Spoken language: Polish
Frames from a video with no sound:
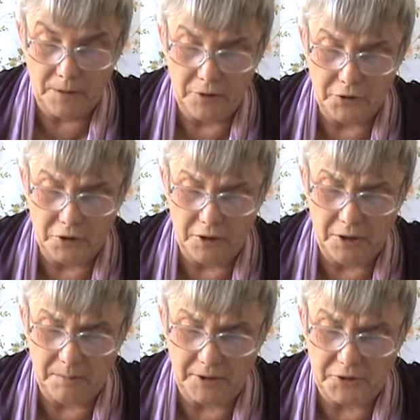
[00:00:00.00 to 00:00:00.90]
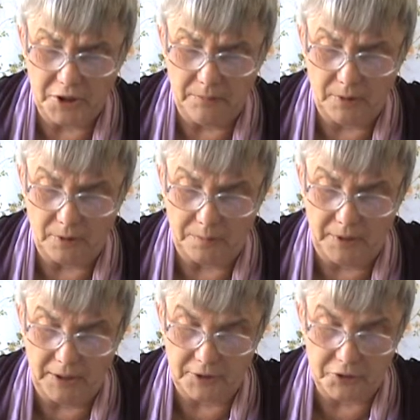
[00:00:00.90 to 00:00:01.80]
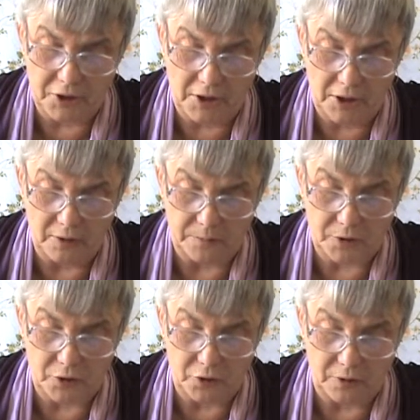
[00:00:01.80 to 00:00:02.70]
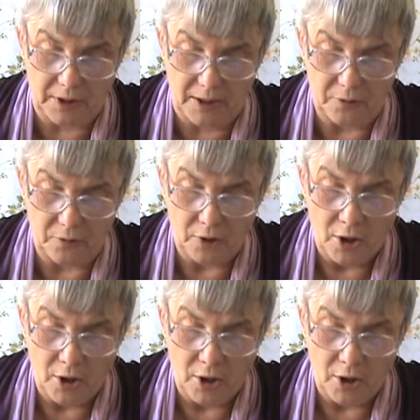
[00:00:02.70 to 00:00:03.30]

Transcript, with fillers: Jeśli nie będziemy opierać się Jego przyciąganiu,